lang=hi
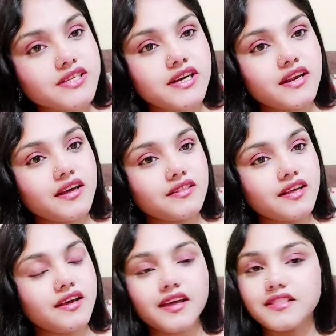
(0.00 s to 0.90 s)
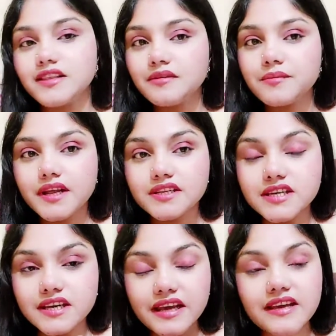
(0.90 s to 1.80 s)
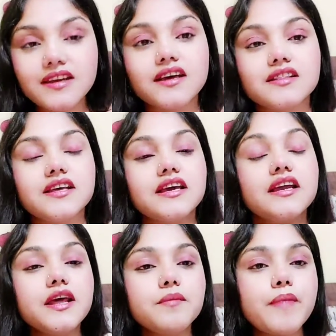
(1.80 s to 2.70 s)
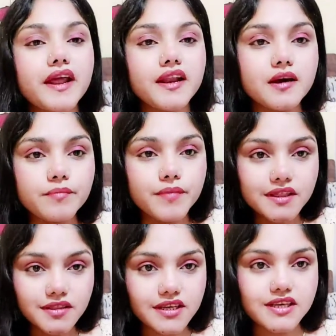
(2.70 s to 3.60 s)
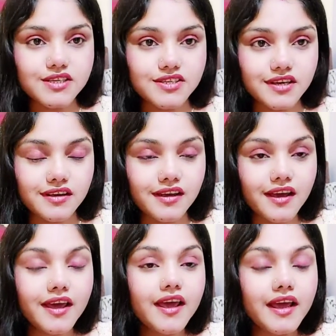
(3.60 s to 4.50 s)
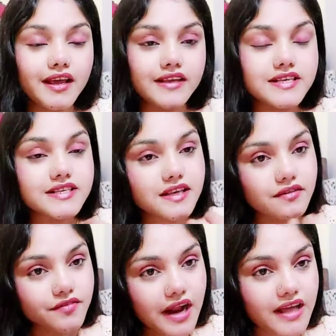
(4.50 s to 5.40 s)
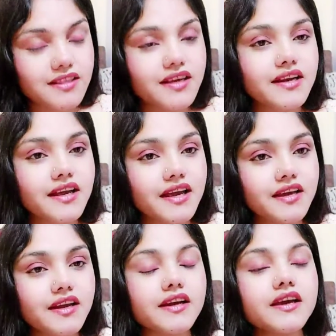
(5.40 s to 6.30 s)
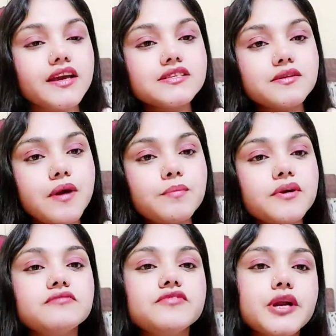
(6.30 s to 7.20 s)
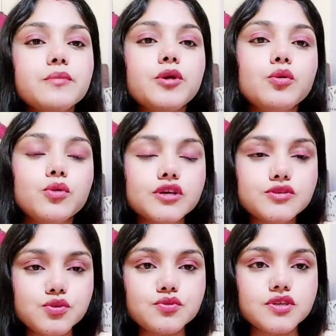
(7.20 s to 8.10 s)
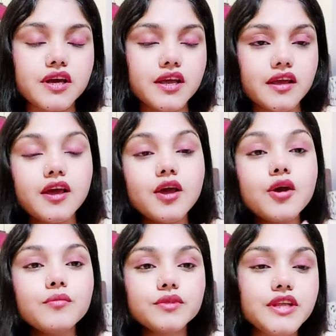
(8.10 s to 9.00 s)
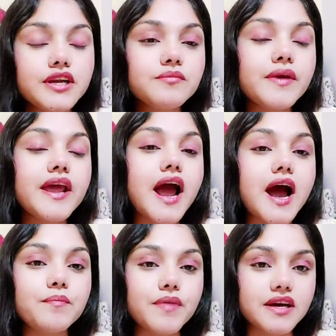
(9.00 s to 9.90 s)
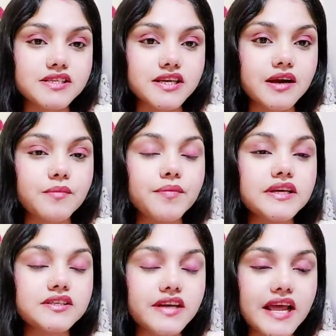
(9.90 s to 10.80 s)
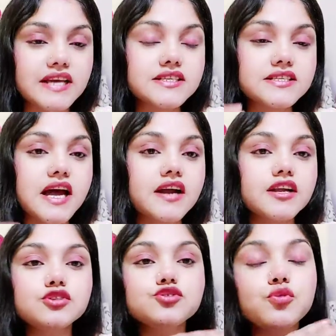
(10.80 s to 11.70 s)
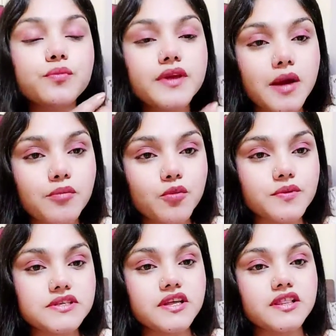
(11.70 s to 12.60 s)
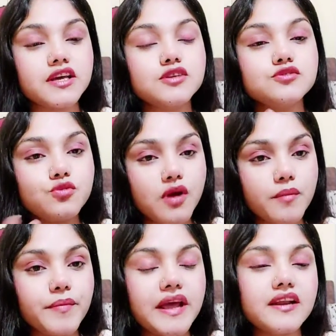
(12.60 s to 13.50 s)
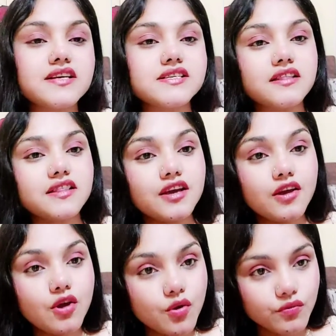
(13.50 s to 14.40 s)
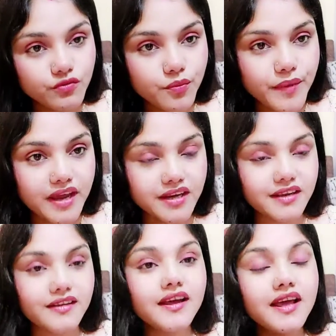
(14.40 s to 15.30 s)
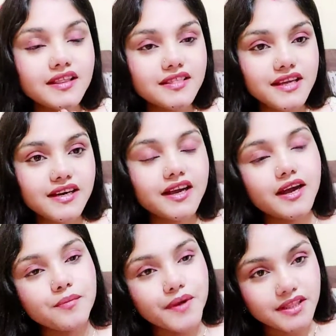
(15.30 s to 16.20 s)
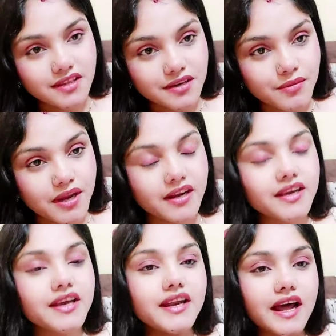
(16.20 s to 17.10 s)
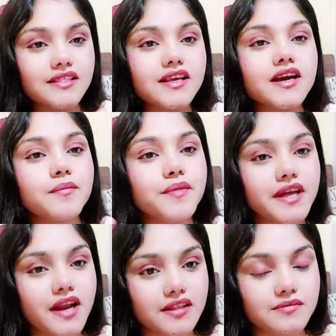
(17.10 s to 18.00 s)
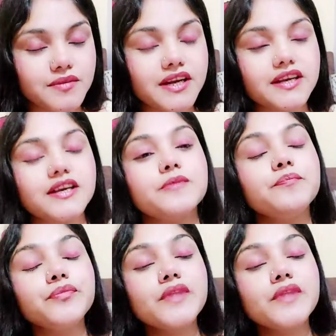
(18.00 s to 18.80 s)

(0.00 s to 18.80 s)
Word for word: अच्छे लगते हैं दिन में अच्छे नहीं लगते इन्हें पहनना बंद कीजिए इसे सिर्फ रात के लिए ही रखिए जब आप कंफर्टेबल होके सो सकें दिन में आप अच्छे कपड़े ड्रेस साड़ी जो भी आपको पसंद है जो आप पहनना चाहते हैं वो पहनिए दिन के कपड़े दिन में रखिए रात के कपड़े रात में रखिए